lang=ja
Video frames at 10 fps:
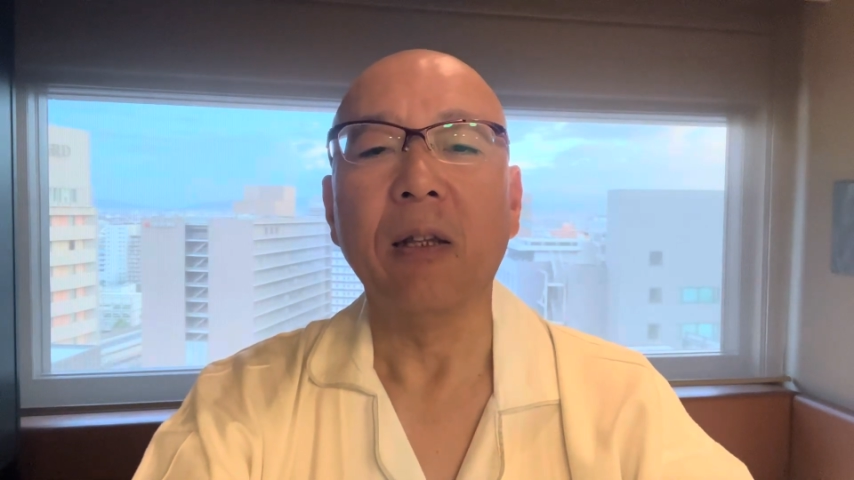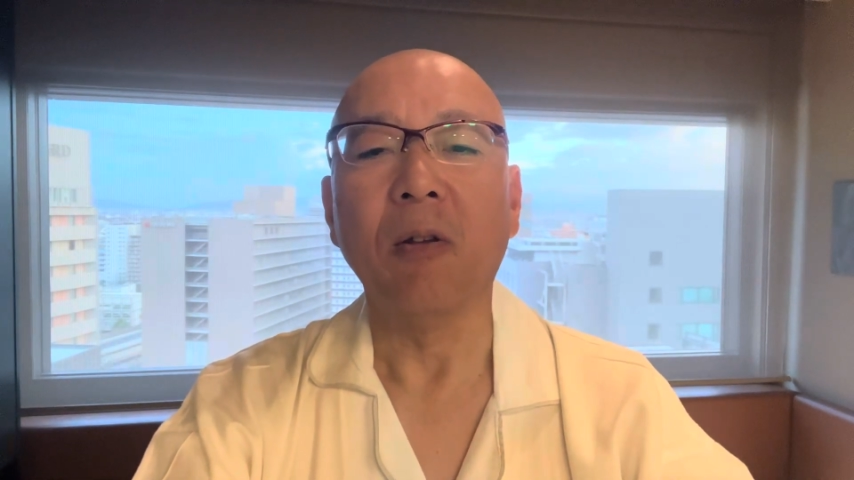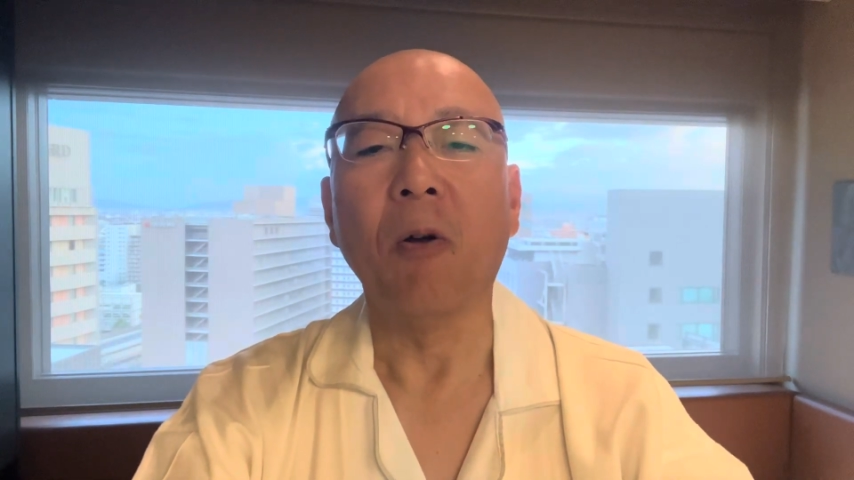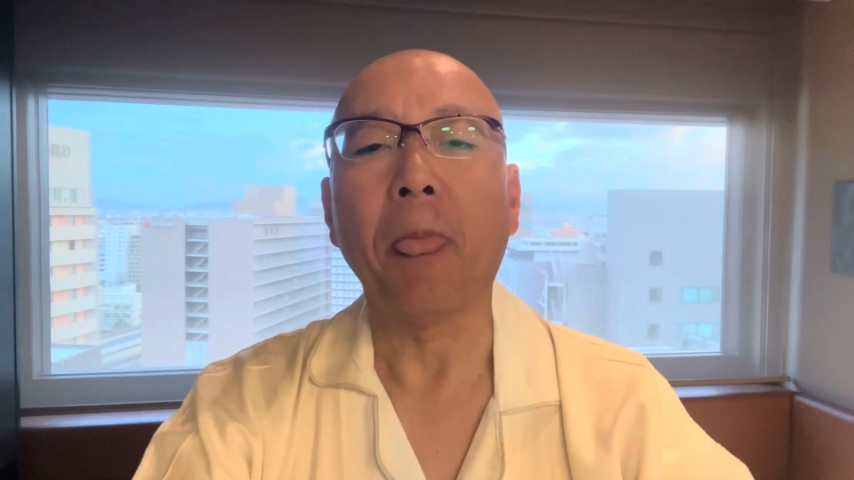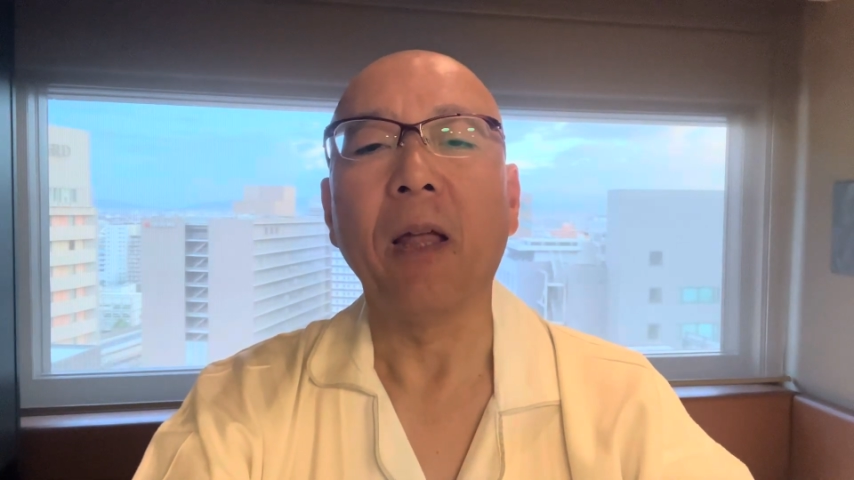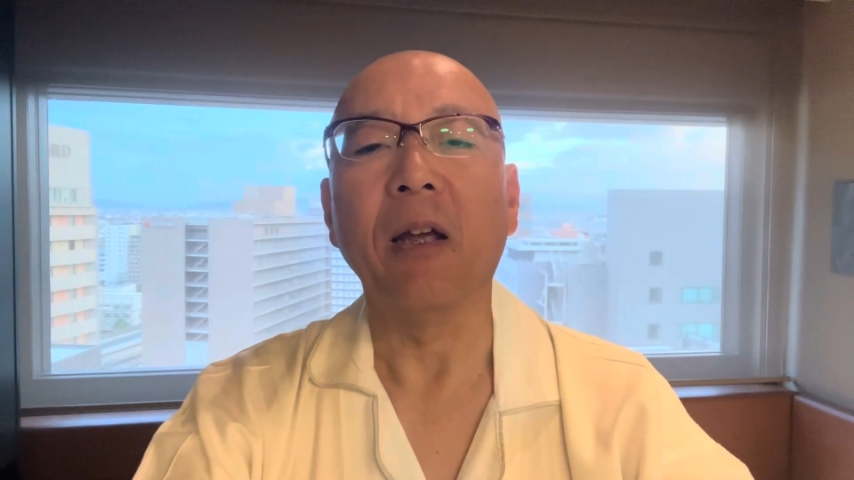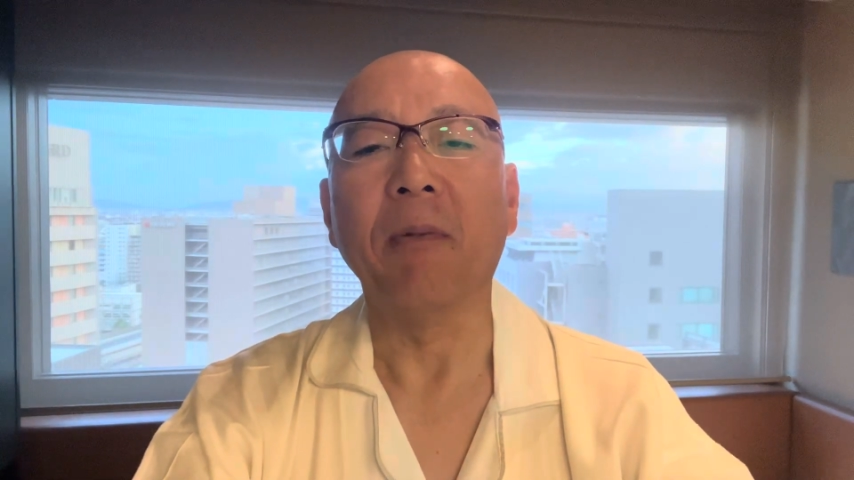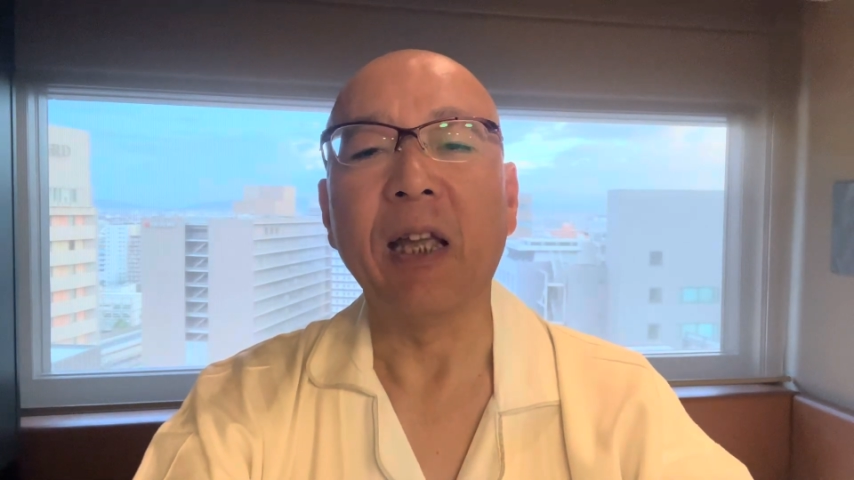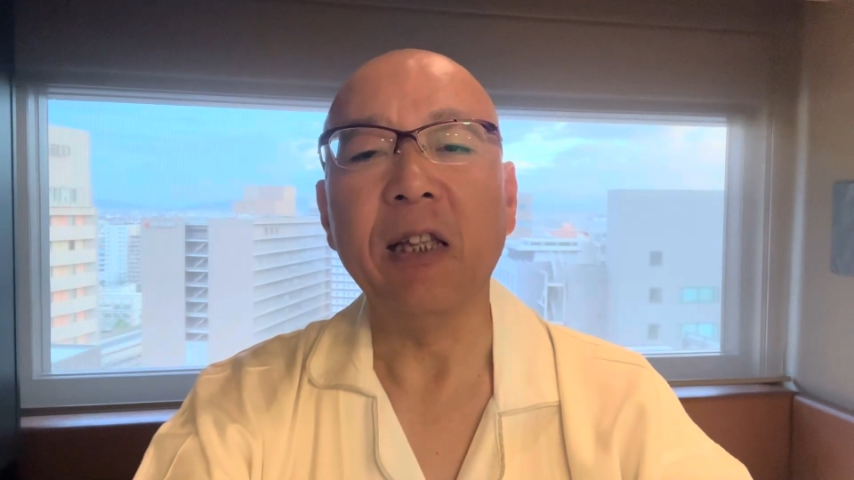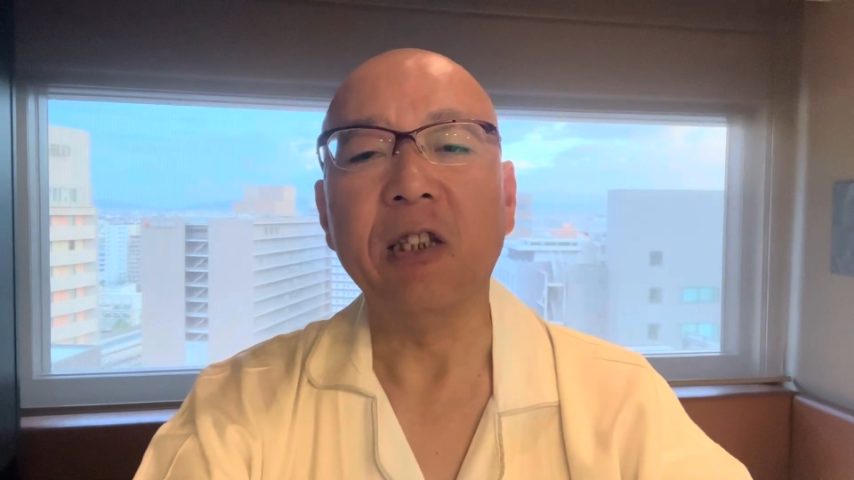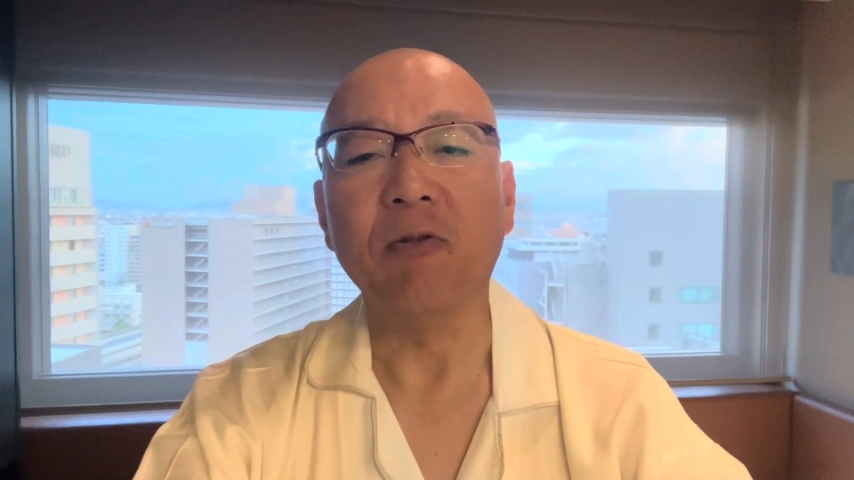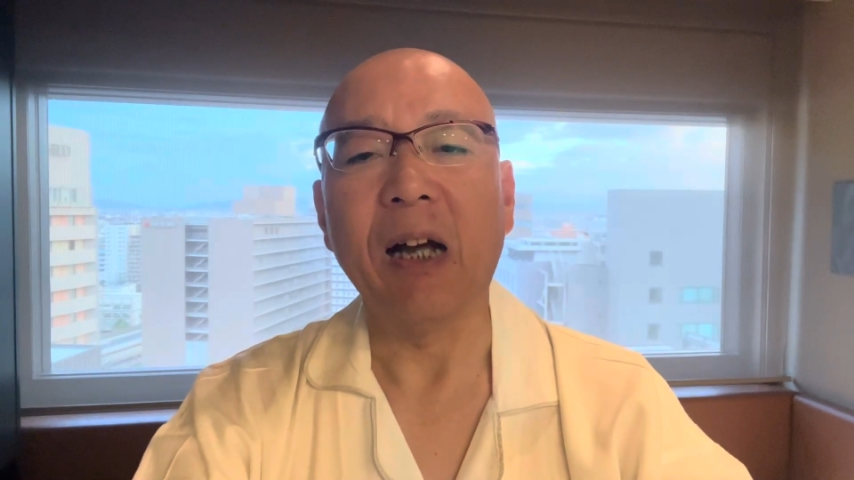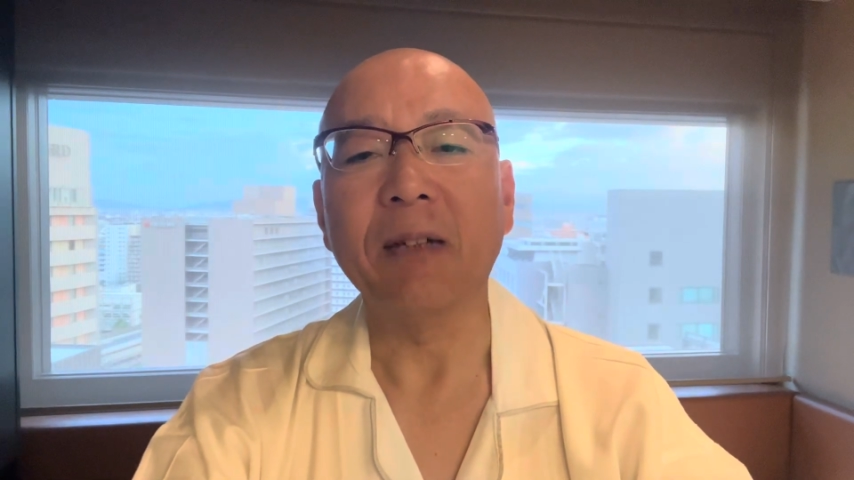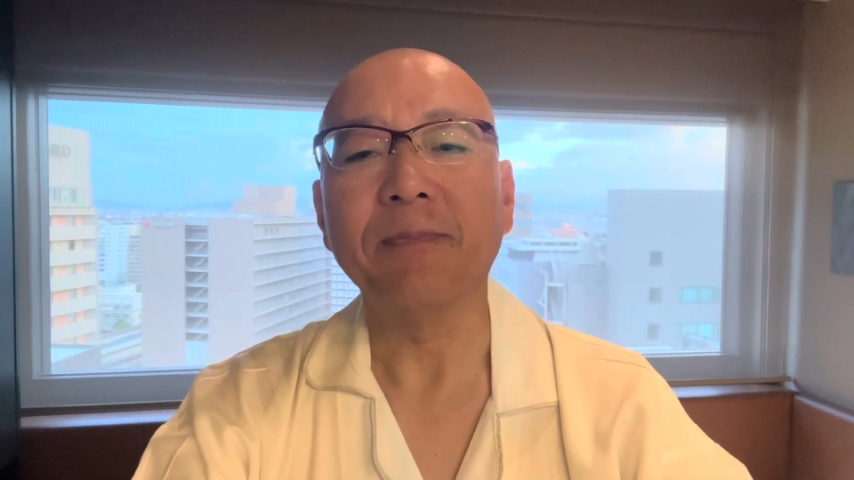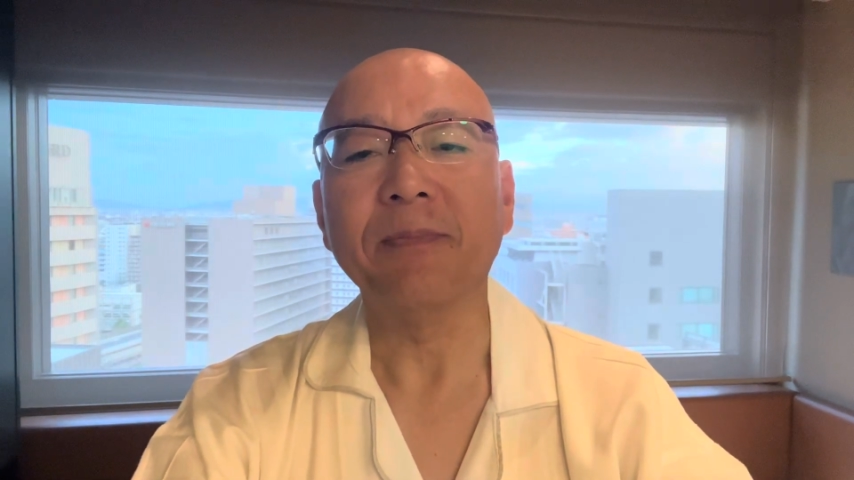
の検事は、